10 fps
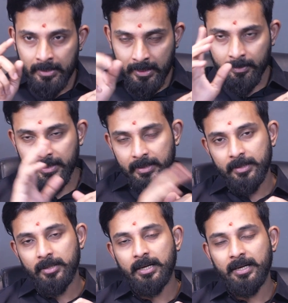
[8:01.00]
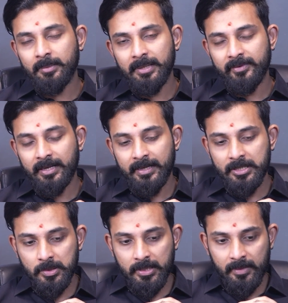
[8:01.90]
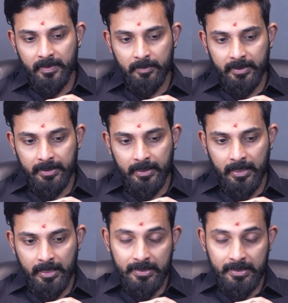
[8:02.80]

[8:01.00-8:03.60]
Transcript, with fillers: நம்ம அண்ணாமலை அவர்கள் என்ன சொல்கிறார் அப்படின்னு பார்த்தீங்கன்னா